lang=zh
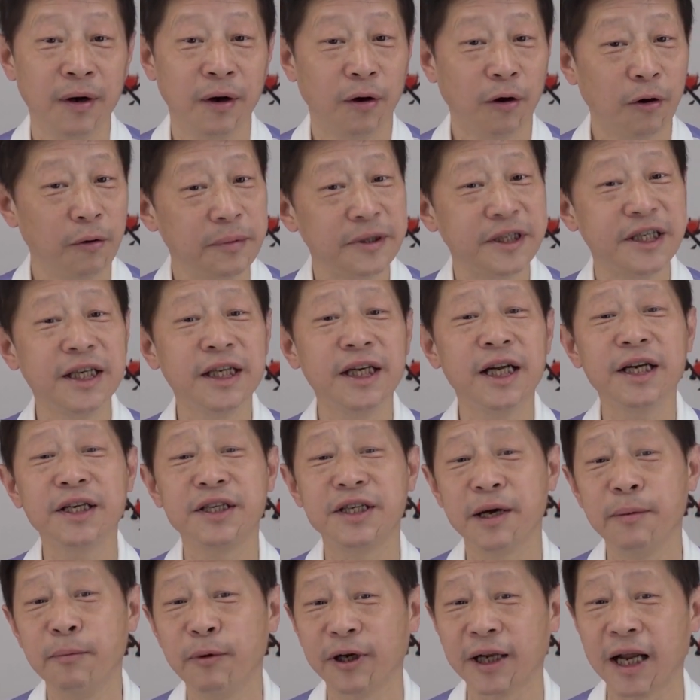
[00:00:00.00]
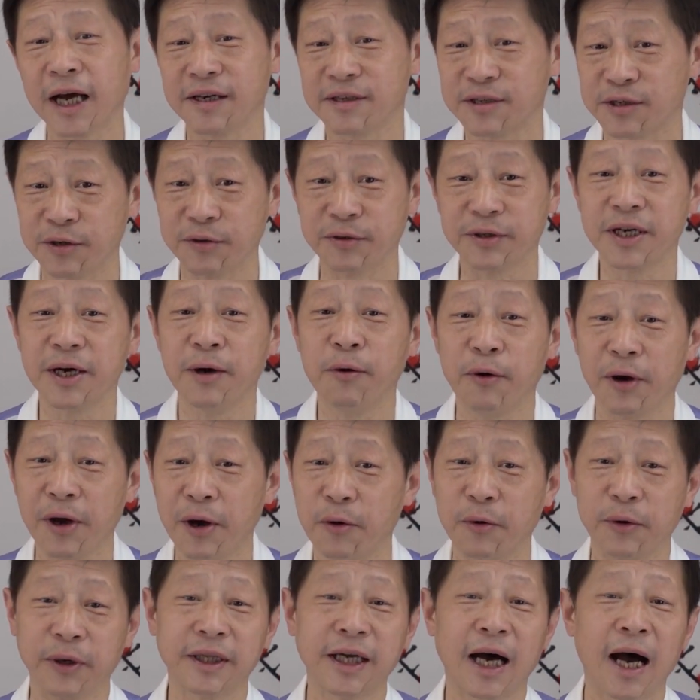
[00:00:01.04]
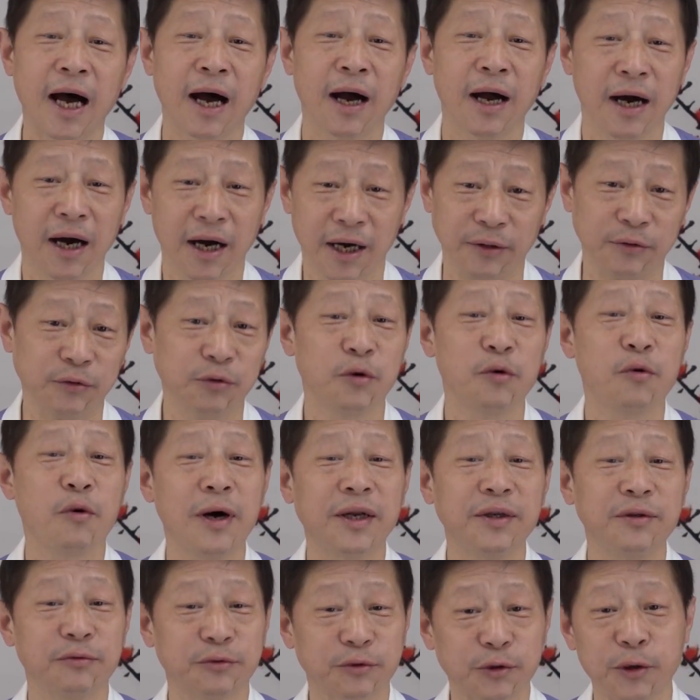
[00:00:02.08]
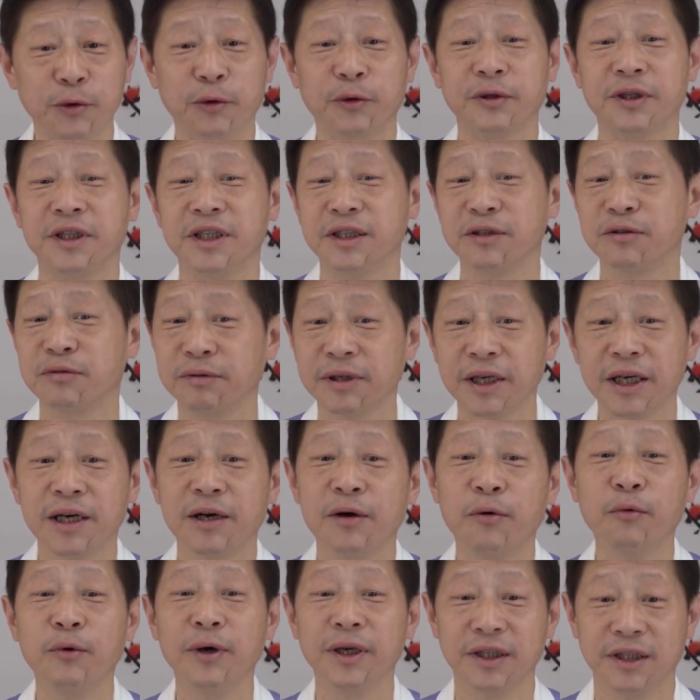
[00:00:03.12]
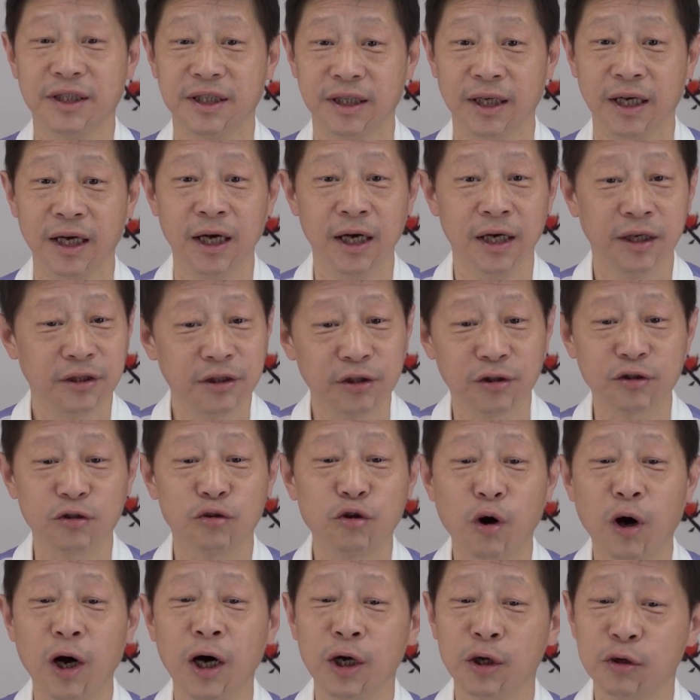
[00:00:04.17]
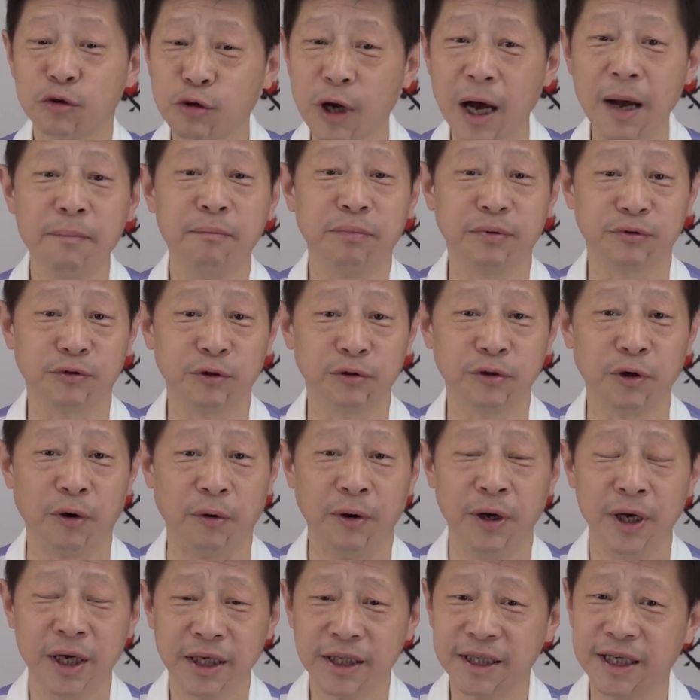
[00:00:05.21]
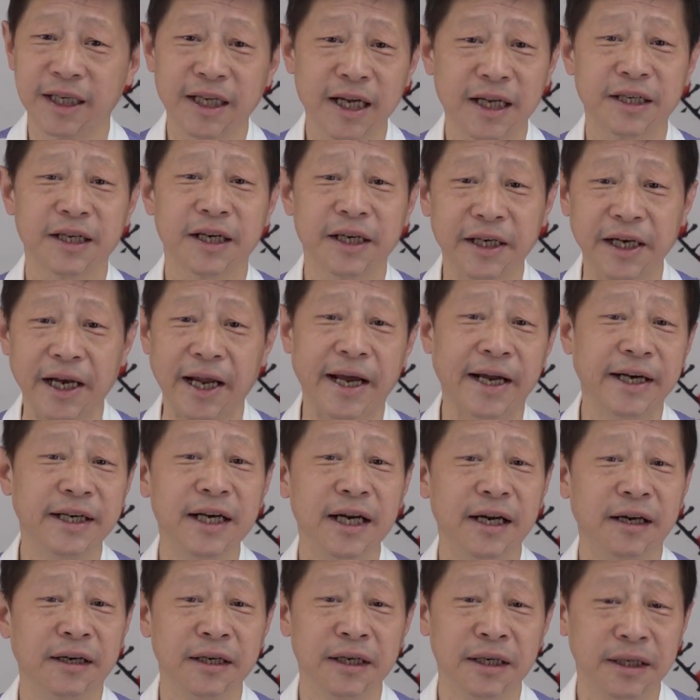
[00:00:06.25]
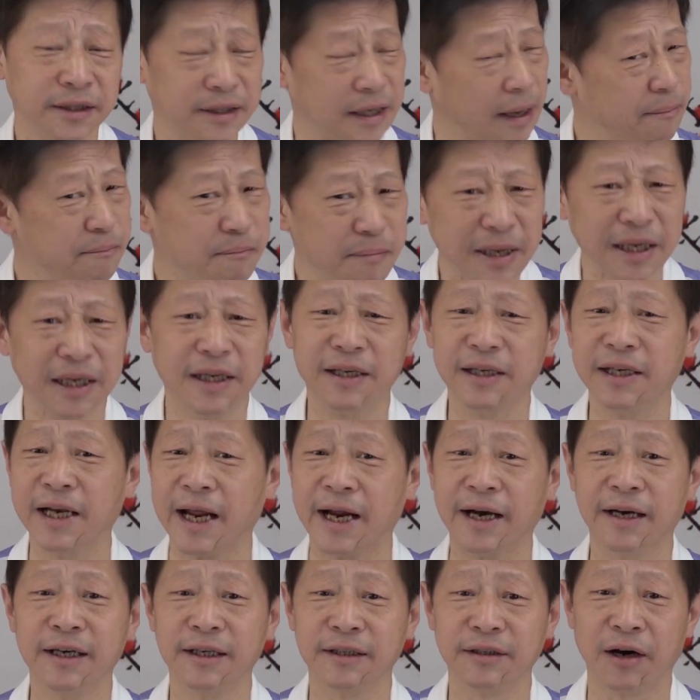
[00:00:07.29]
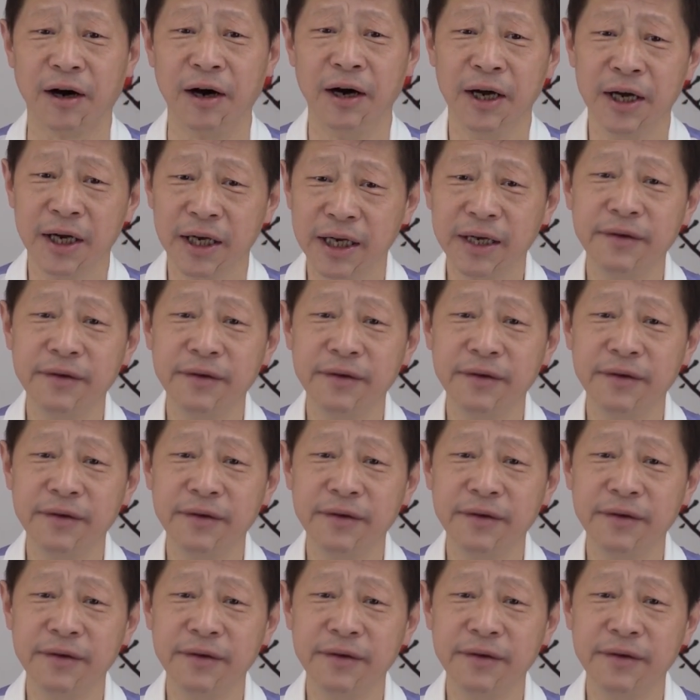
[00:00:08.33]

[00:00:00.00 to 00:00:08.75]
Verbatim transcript: 我们今天节目呢，首先我要回答很多观众对我提出的一个问题，就是说，川普总统现在这个连任能不能连任到？